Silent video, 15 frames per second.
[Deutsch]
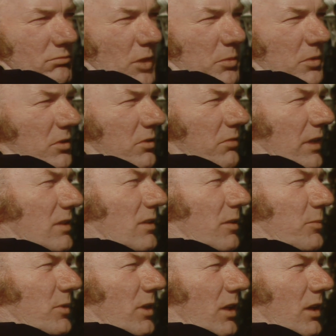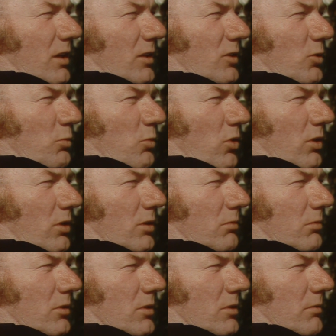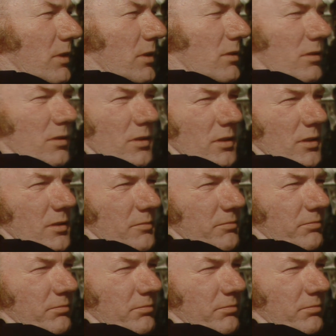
Aber ich weiß nicht, haben die Leute keinen Humor oder was? Ich weiß es nicht.